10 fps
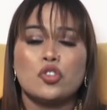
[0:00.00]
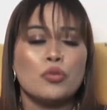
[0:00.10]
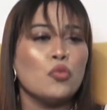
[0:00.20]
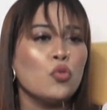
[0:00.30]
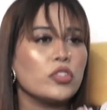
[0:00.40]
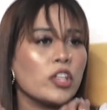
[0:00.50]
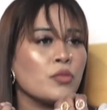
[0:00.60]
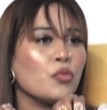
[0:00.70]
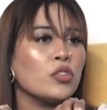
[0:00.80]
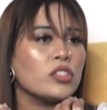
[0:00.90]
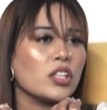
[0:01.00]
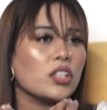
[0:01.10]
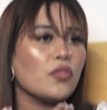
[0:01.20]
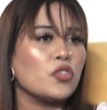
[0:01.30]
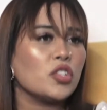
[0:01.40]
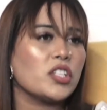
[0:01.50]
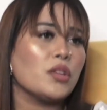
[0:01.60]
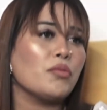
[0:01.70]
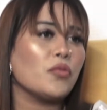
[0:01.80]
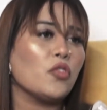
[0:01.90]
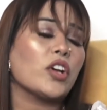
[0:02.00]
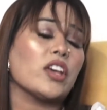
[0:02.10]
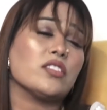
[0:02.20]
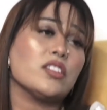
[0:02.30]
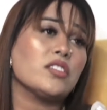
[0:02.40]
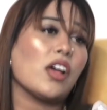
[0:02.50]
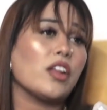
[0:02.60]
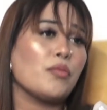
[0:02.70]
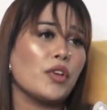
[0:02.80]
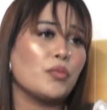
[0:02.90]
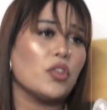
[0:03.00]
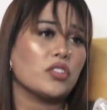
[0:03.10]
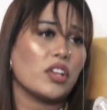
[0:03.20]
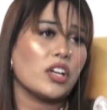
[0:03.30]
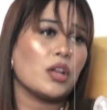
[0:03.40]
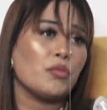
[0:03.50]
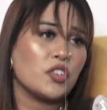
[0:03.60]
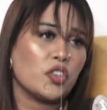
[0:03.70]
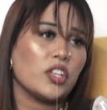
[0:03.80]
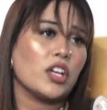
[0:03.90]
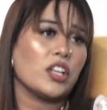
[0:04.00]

जो मुंह से नहीं बोल सकता वो चिट्ठी में वो कैसा इंसान है बिग बॉस के घर में चिट्ठियाँ